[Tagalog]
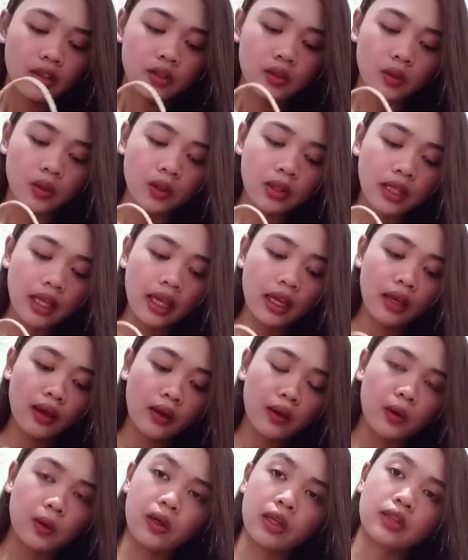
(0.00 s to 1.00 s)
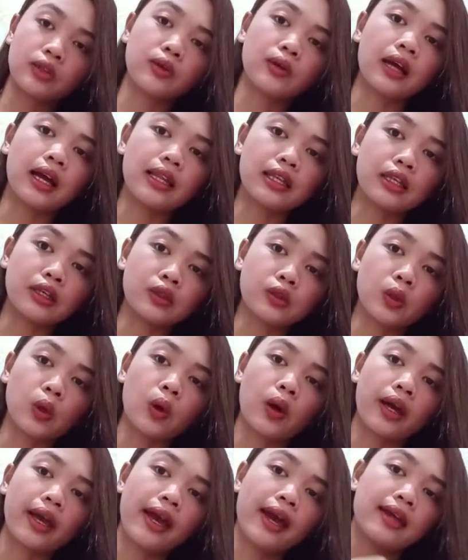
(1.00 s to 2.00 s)
So, thank you. Ito galing po
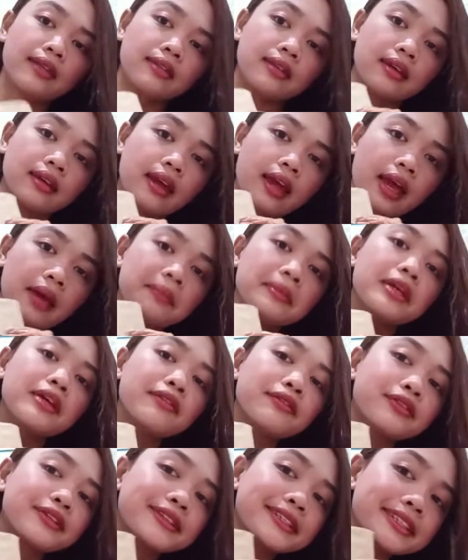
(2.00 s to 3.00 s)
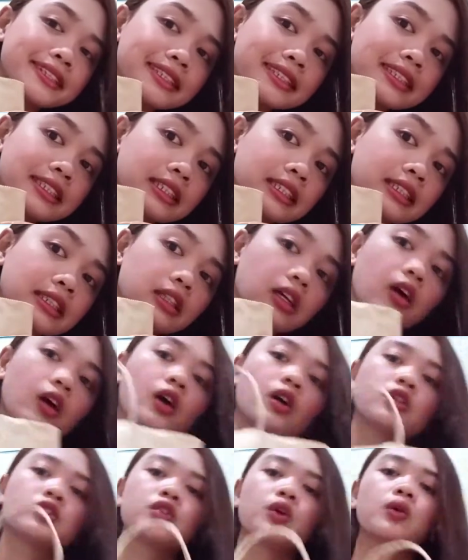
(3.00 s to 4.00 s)
kay Ate Jennifer.
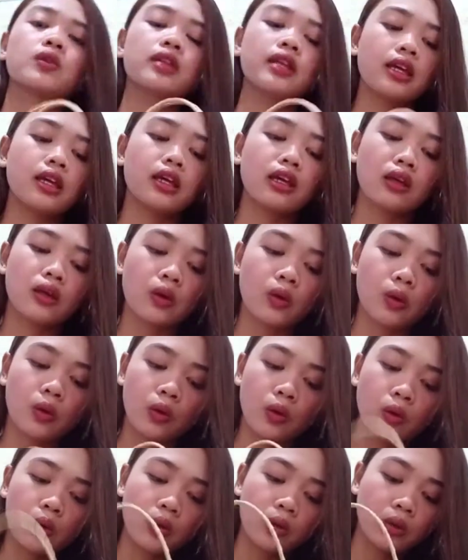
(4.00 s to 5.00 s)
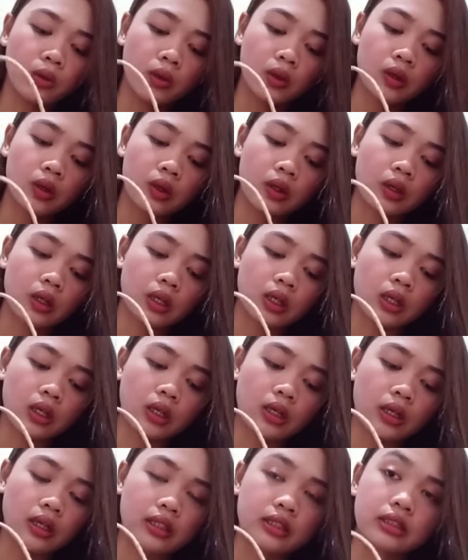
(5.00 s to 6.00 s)
So, thank you.
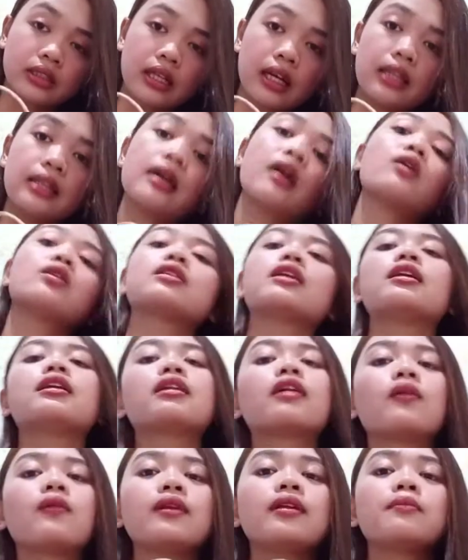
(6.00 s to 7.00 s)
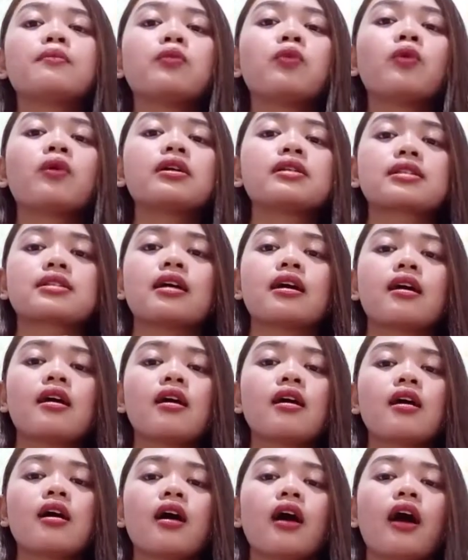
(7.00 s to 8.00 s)
Kasi kala ko talaga walang bukas na
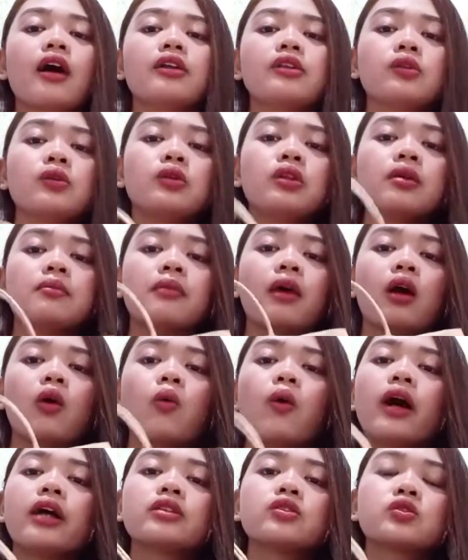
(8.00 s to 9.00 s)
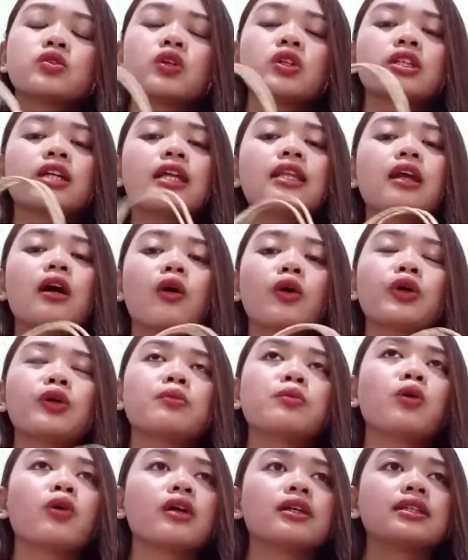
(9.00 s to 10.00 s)
ano, ng mga Watson. Kala ko
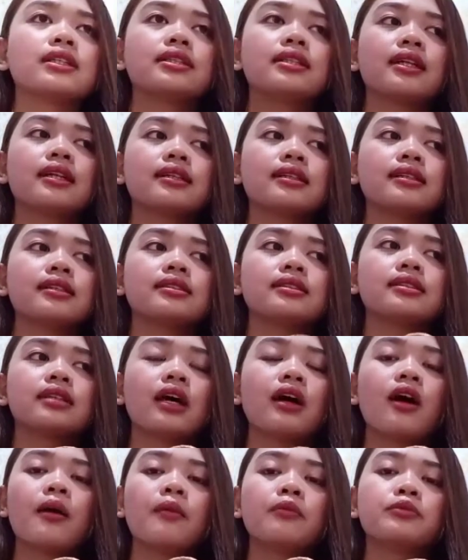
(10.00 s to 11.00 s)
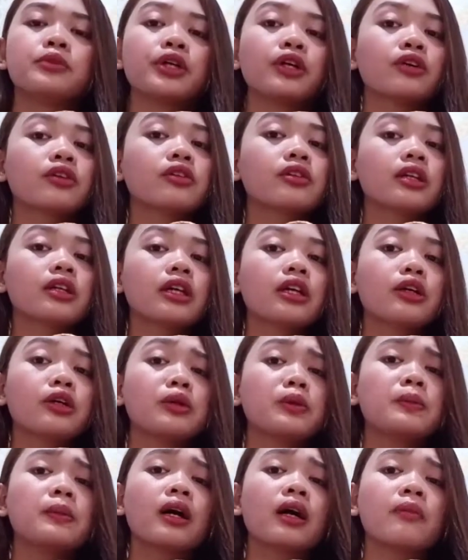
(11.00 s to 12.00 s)
yung bukas lang is Mercury,
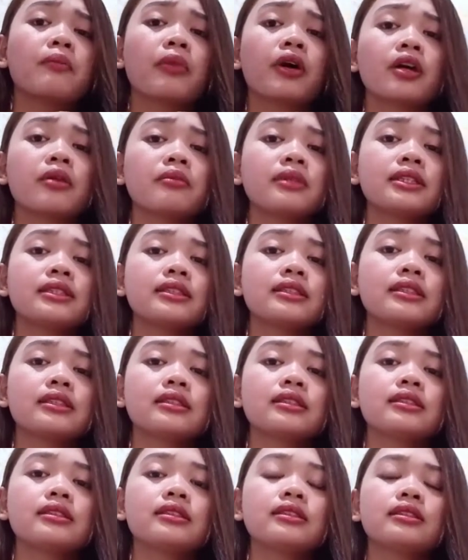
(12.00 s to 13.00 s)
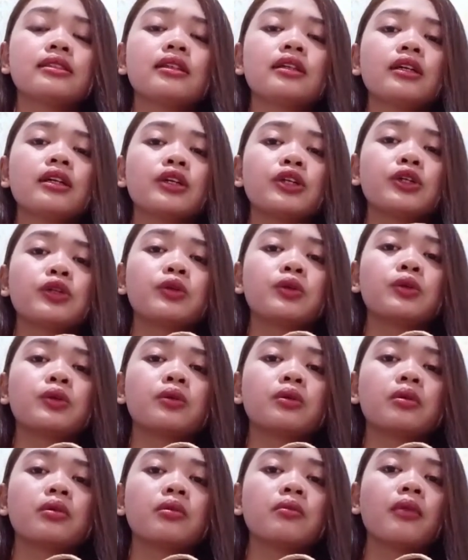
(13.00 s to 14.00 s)
yung mga pharmacies,
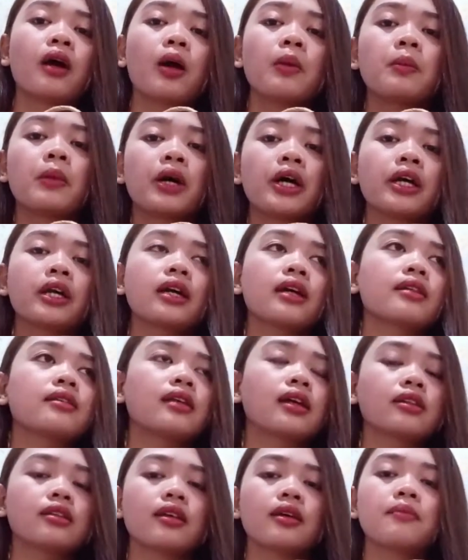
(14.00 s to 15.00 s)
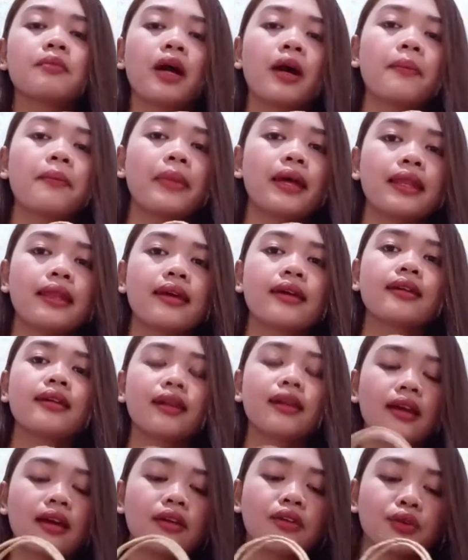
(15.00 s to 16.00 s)
yung mga market natin, mga
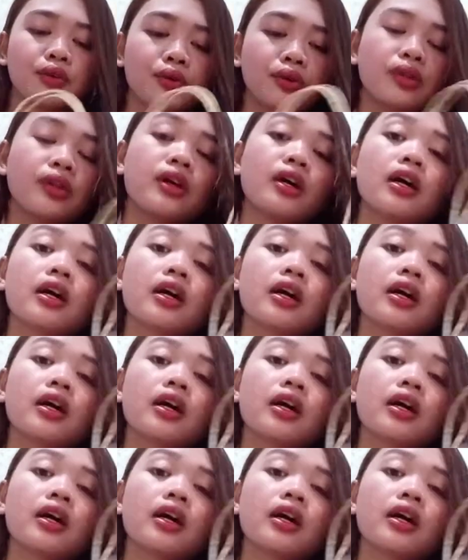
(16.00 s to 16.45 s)
palengke, ganun.